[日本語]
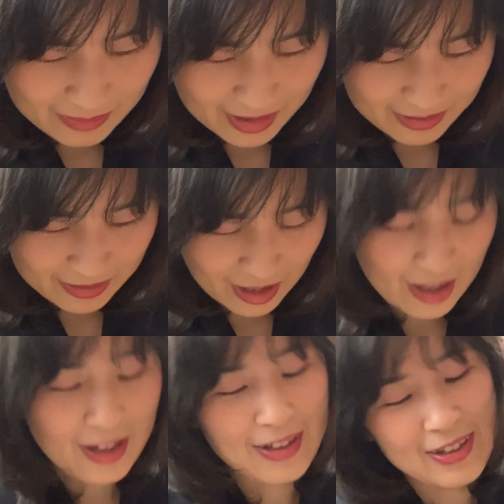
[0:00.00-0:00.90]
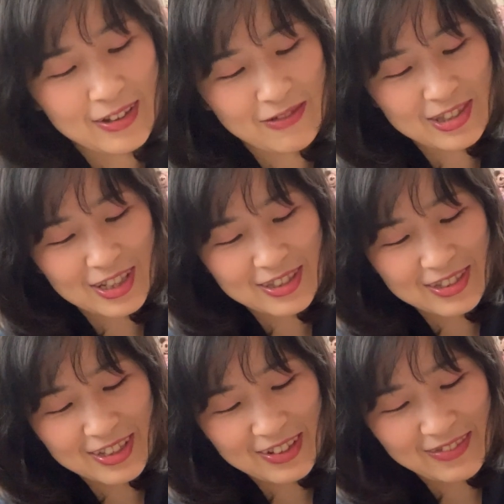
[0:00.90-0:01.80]
まく、あ、もたつ
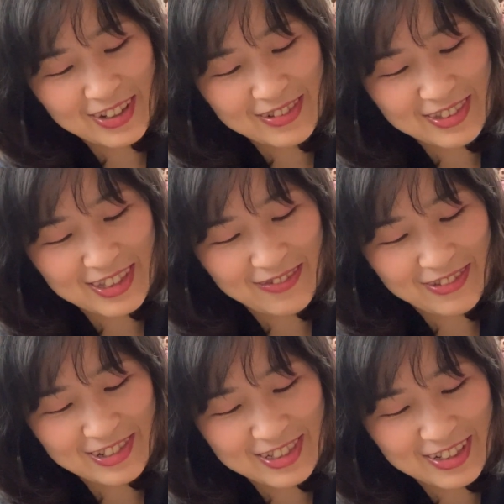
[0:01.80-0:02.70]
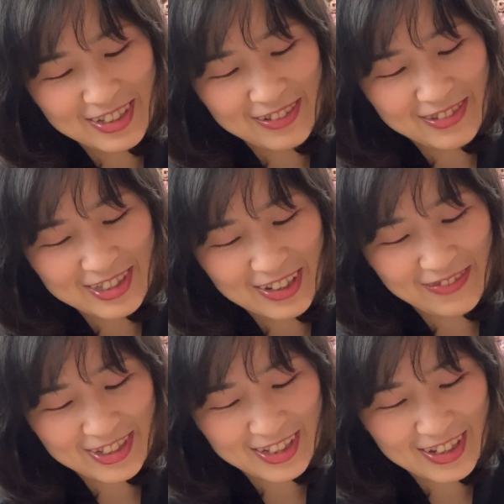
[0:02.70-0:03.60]
きまくって申し訳ござい
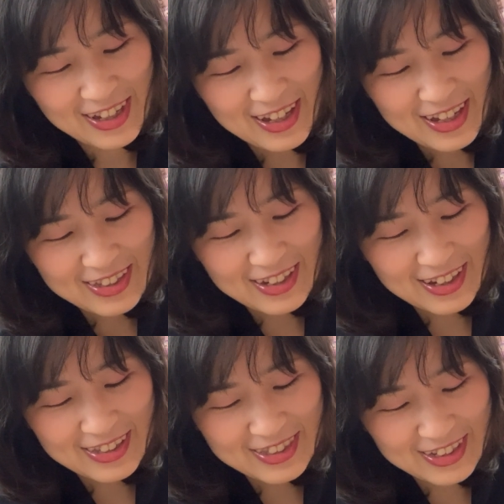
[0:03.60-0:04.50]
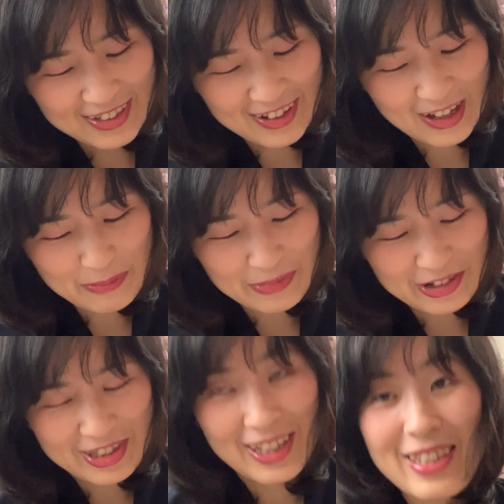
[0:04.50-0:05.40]
ません。第1位の発
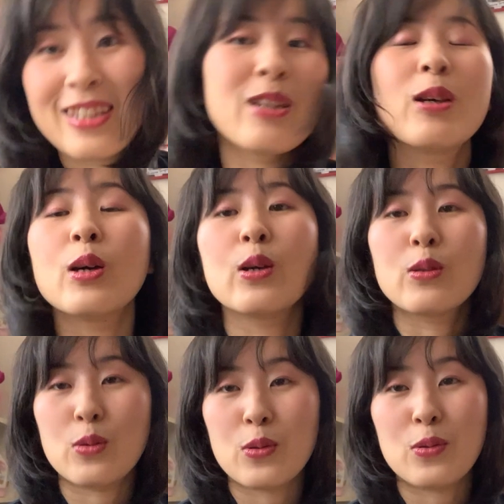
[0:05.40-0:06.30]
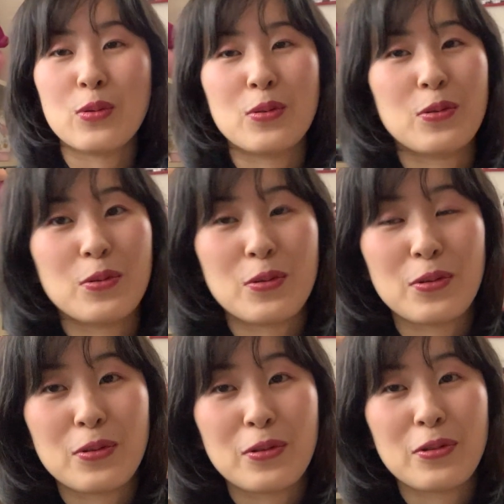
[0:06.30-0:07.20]
表す。
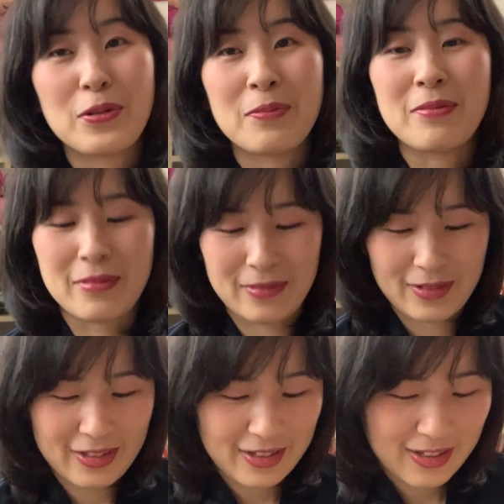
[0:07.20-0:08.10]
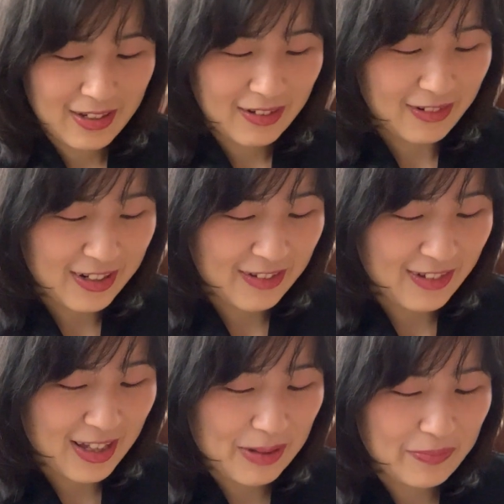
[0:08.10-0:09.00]
トゥルルルルルルルルルルこれ
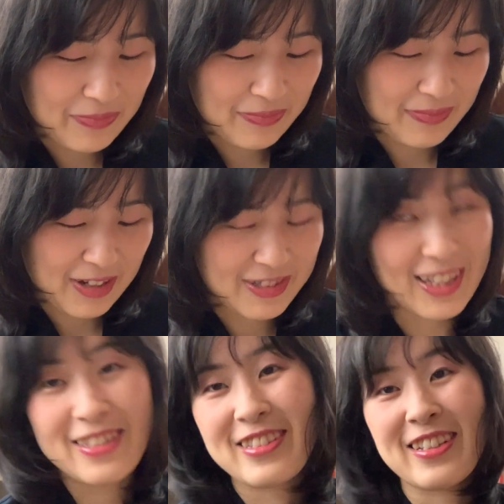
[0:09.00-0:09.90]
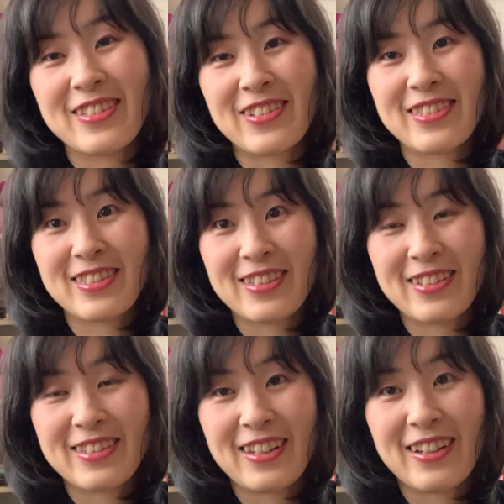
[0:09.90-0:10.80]
は、まあ、2つで1つって
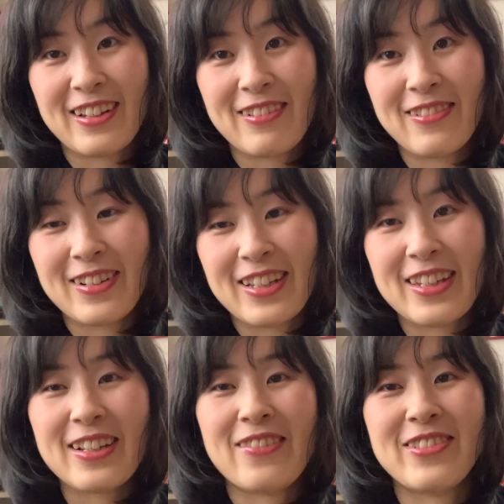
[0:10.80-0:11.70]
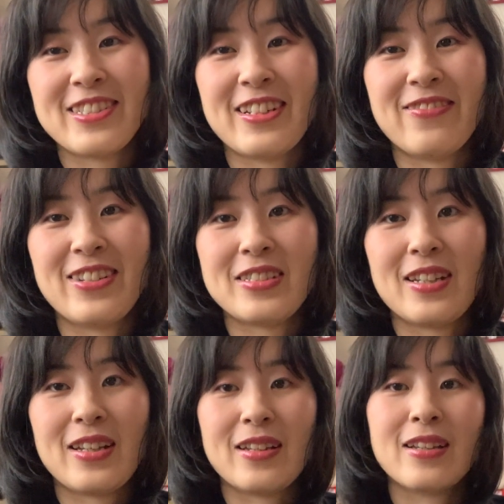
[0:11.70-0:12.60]
言った方がいいかもしれま
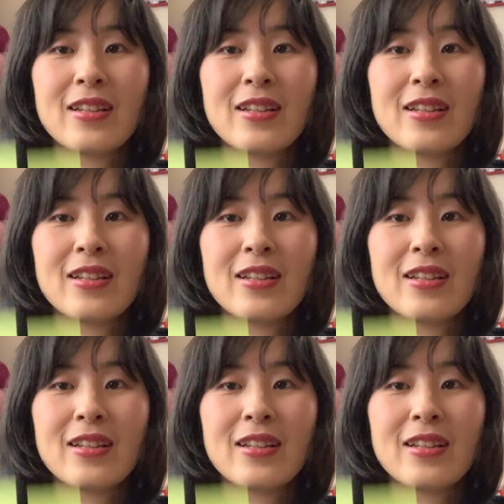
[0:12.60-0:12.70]
せん。